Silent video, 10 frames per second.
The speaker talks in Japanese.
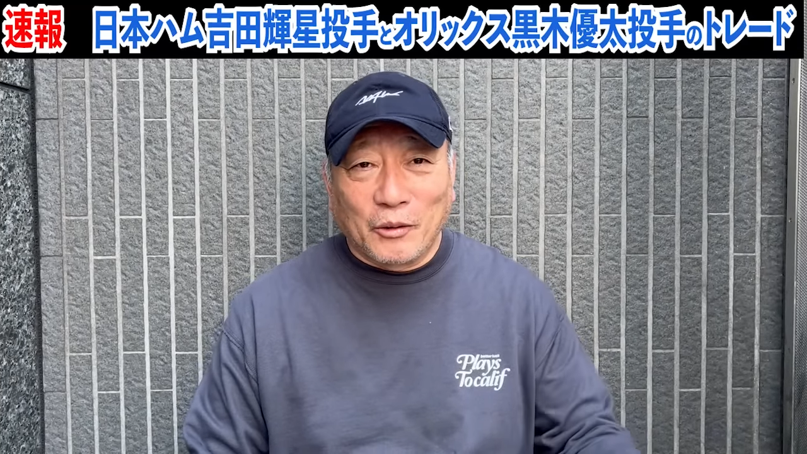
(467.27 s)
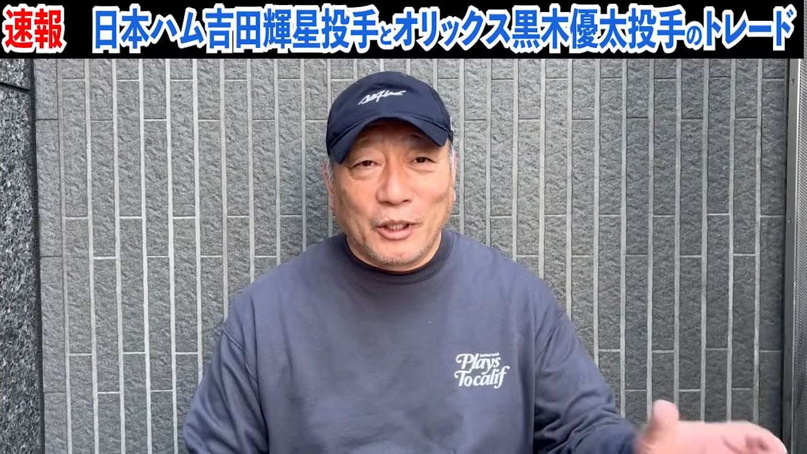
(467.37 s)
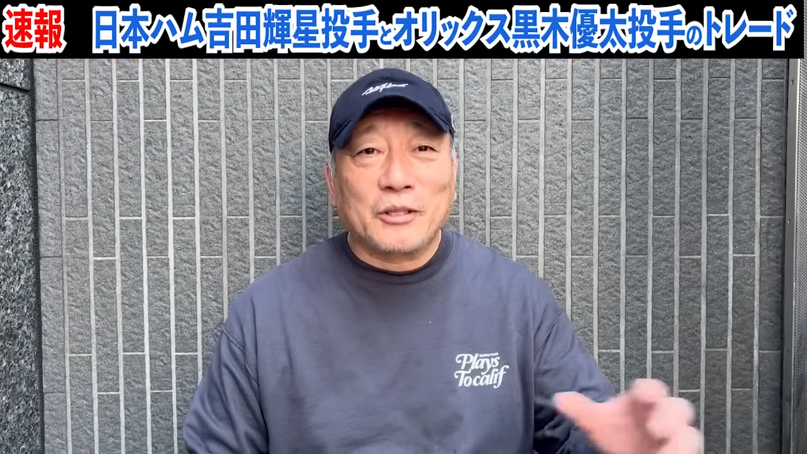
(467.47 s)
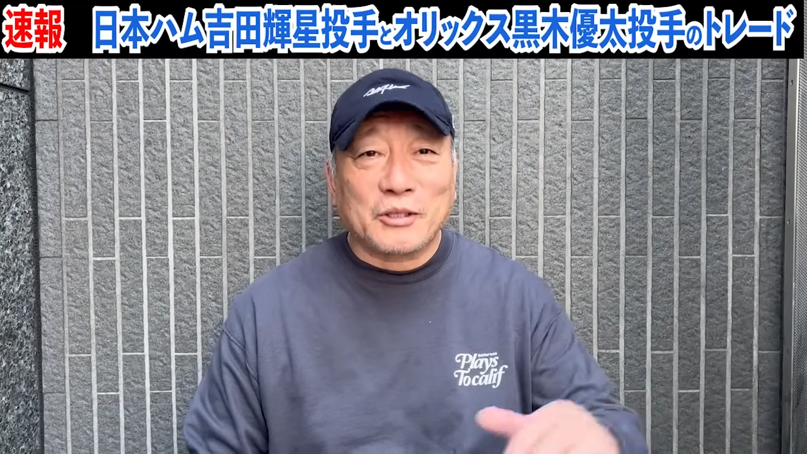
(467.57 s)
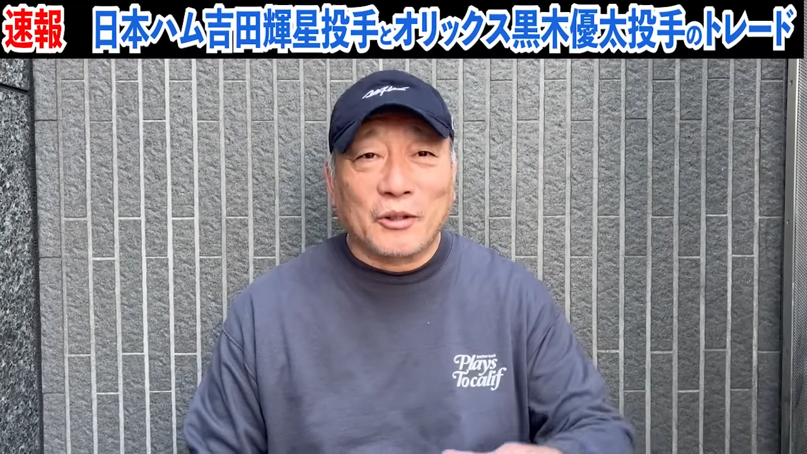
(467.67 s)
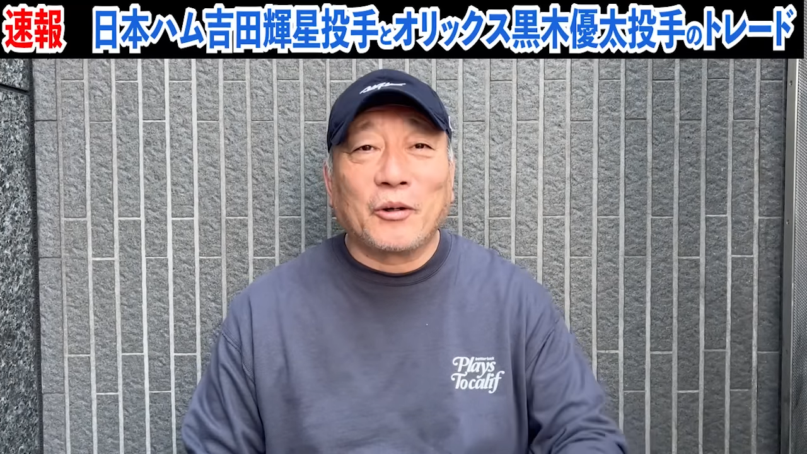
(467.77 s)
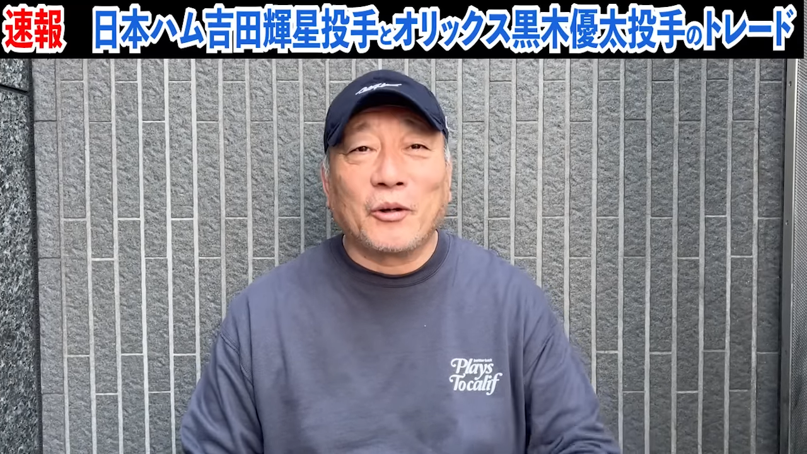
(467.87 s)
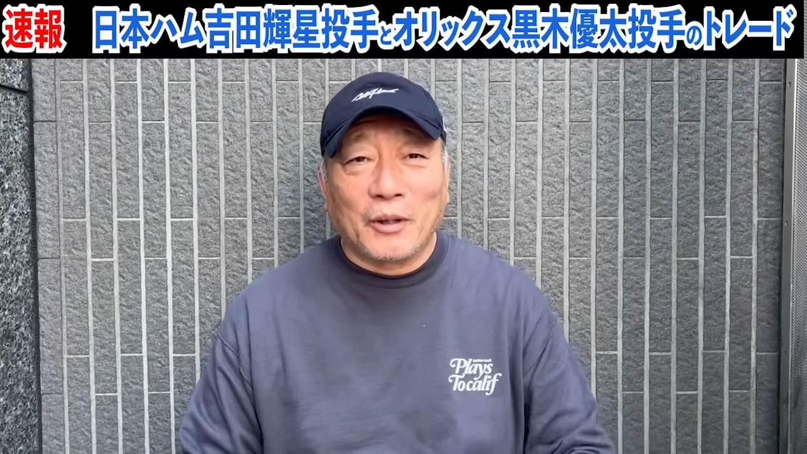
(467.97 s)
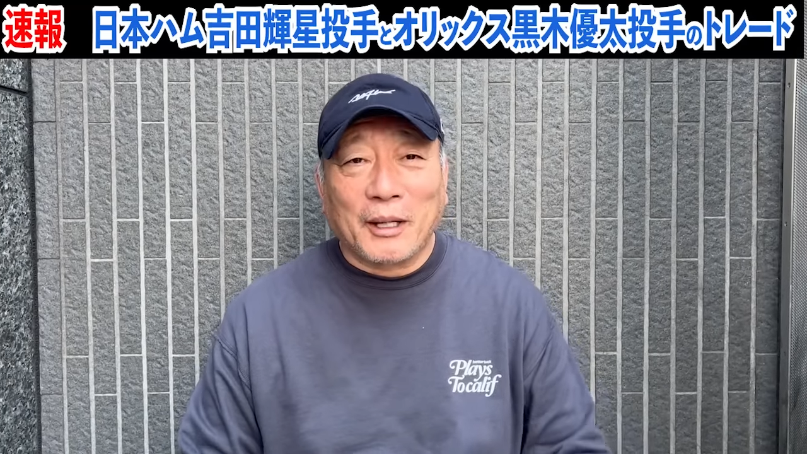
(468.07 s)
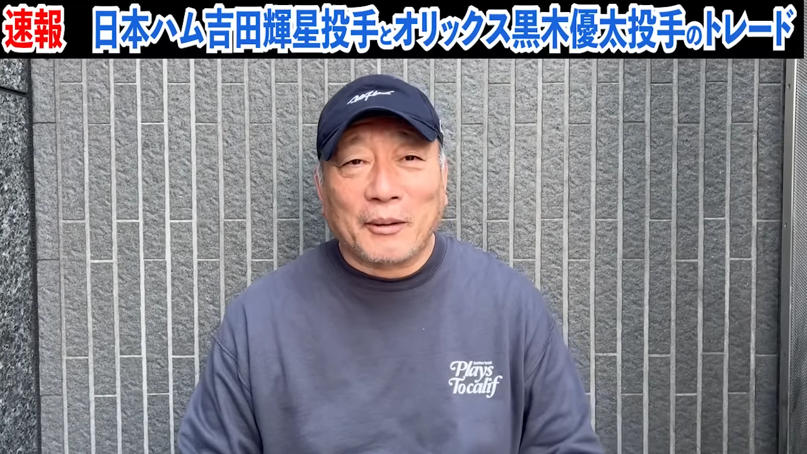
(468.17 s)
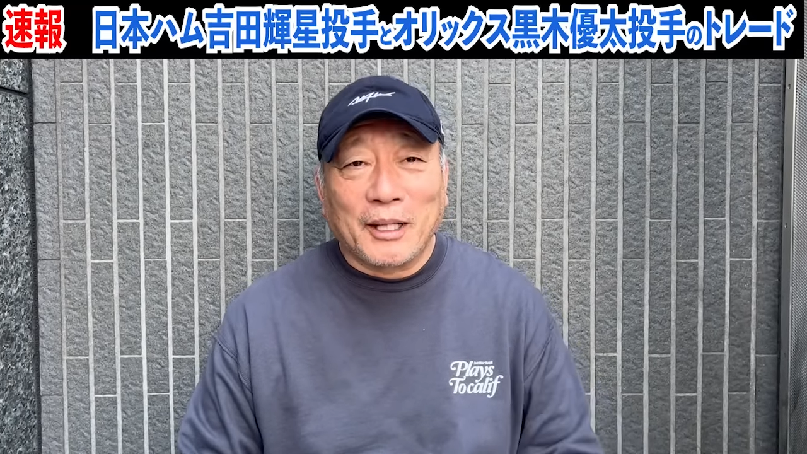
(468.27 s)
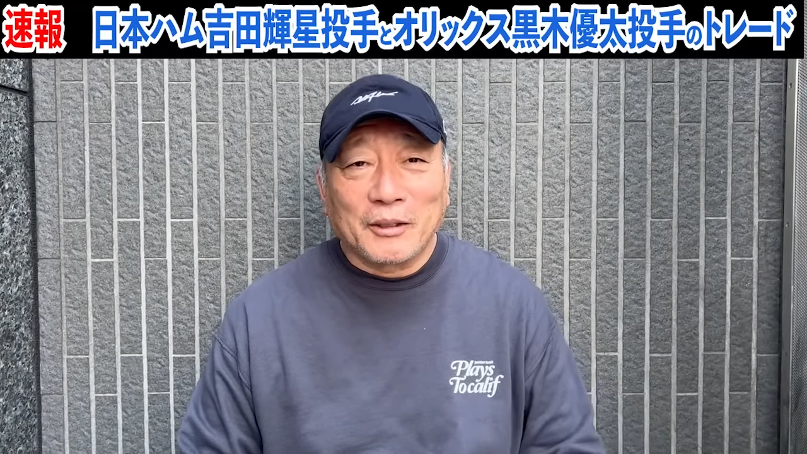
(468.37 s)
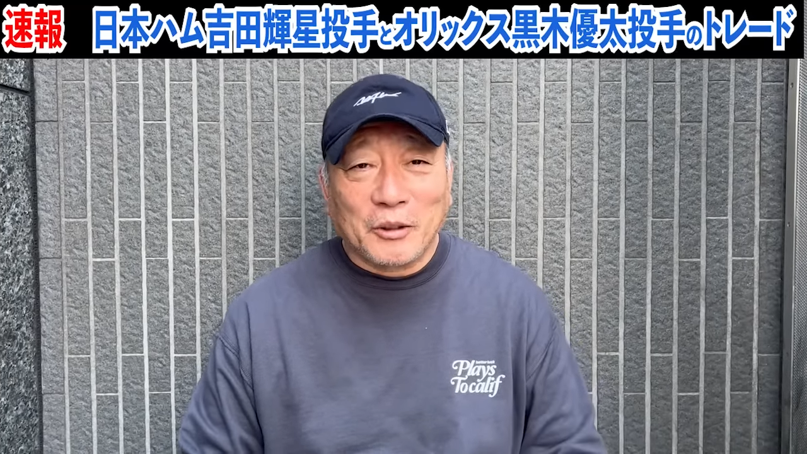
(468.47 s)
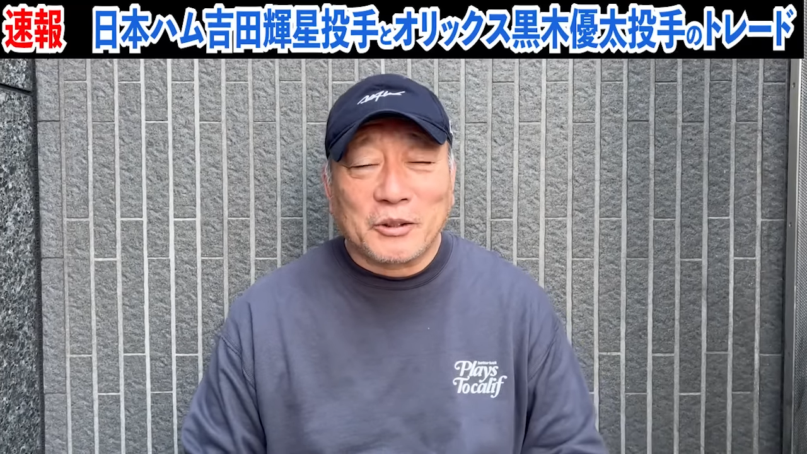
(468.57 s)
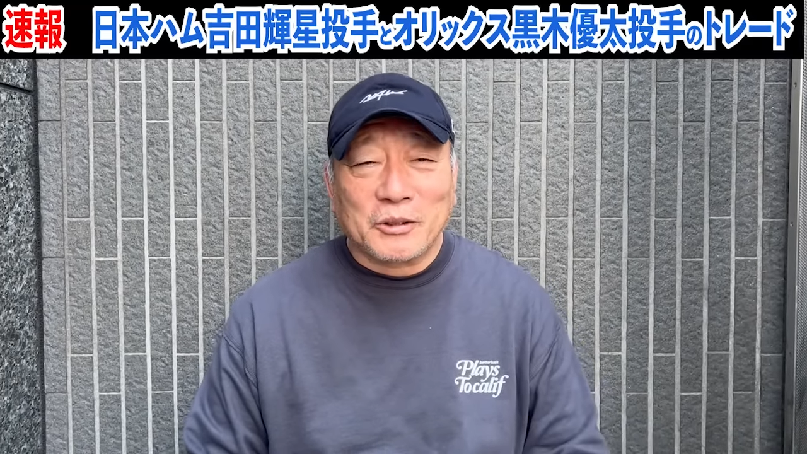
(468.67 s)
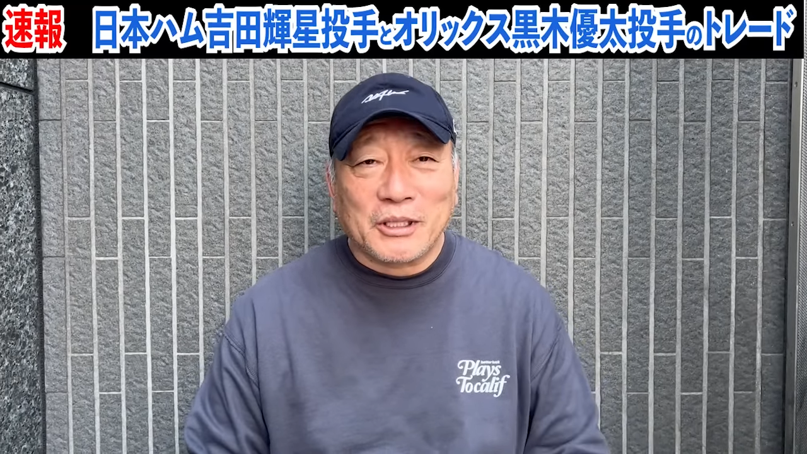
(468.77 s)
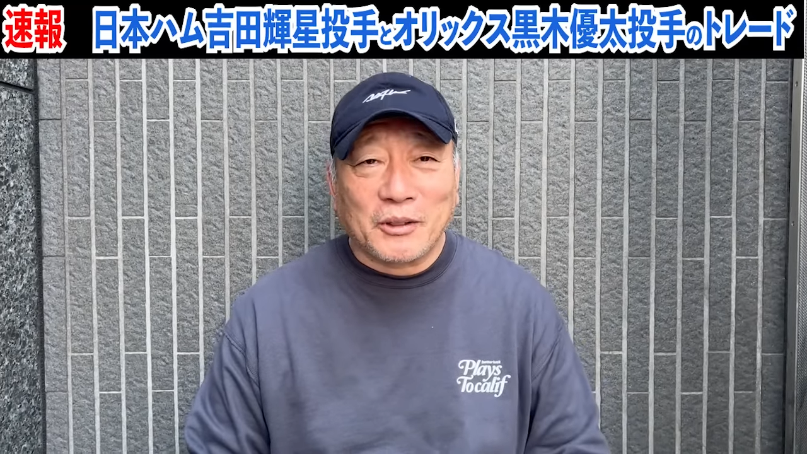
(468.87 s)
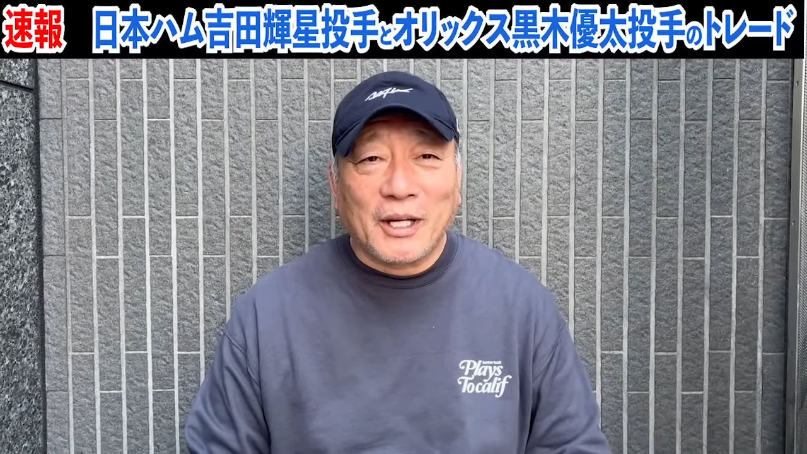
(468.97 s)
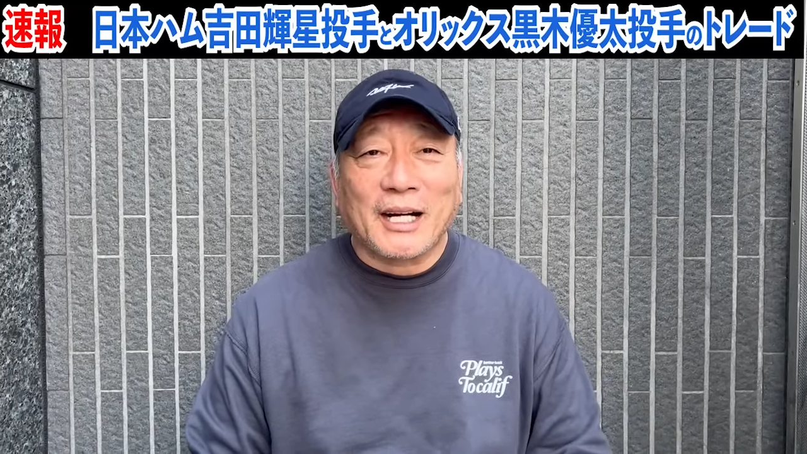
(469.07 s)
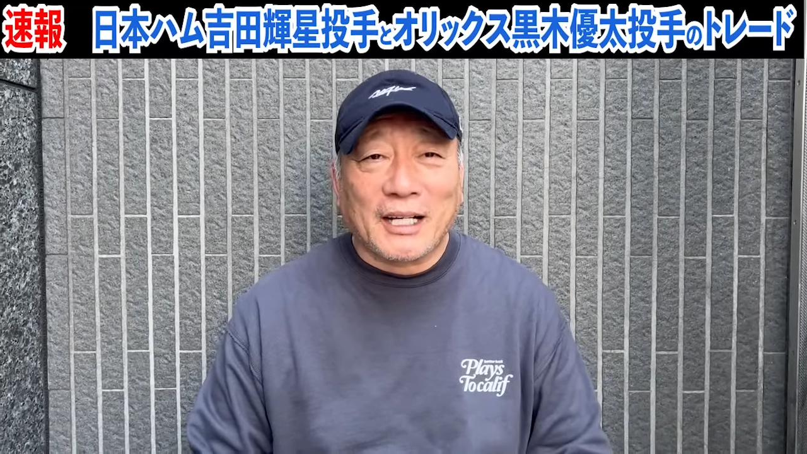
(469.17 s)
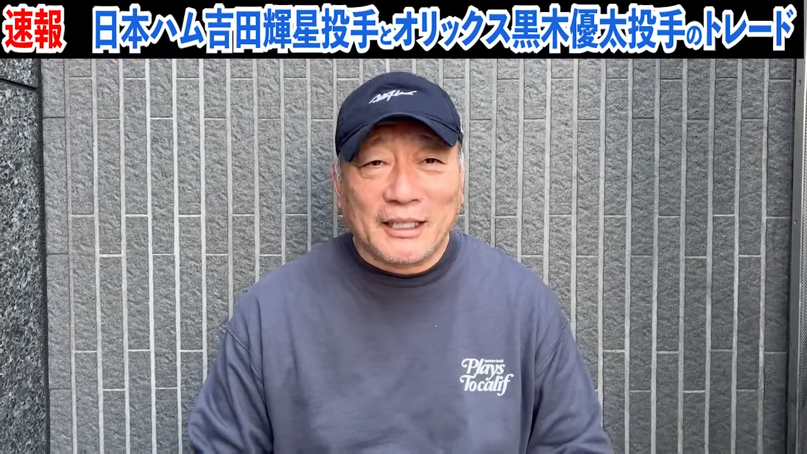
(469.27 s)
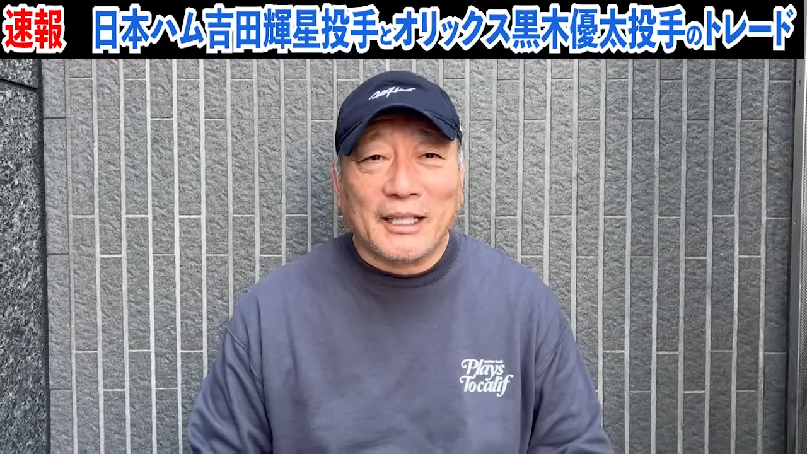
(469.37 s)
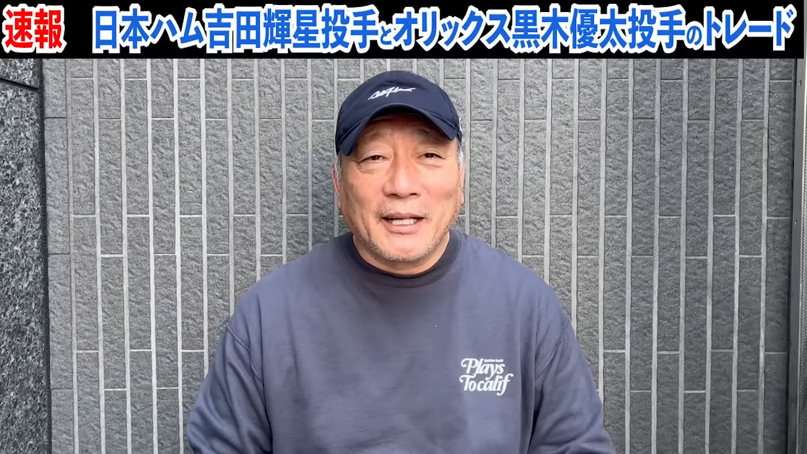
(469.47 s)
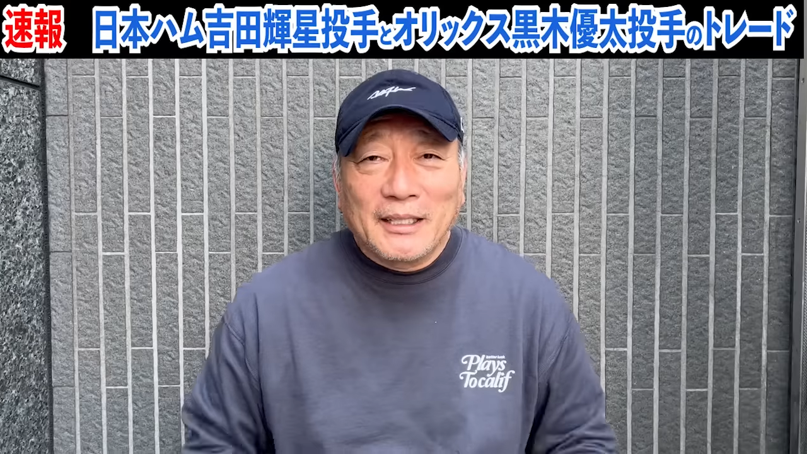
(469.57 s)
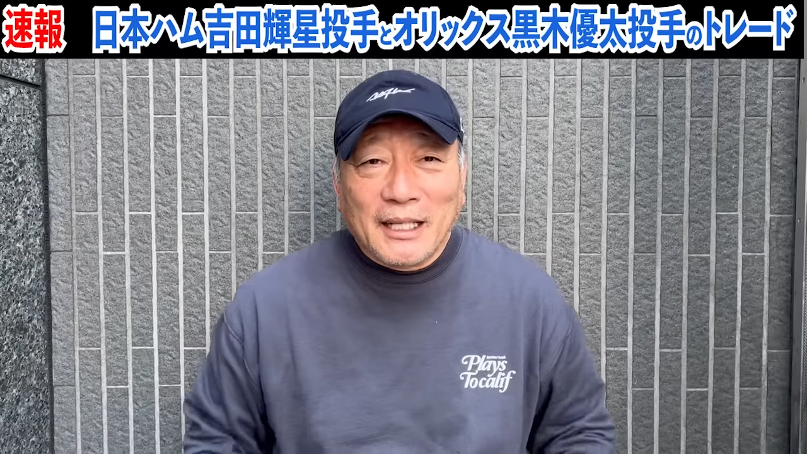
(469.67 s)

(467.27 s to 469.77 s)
ー、オリックスの方は、投手陣の中に、ね、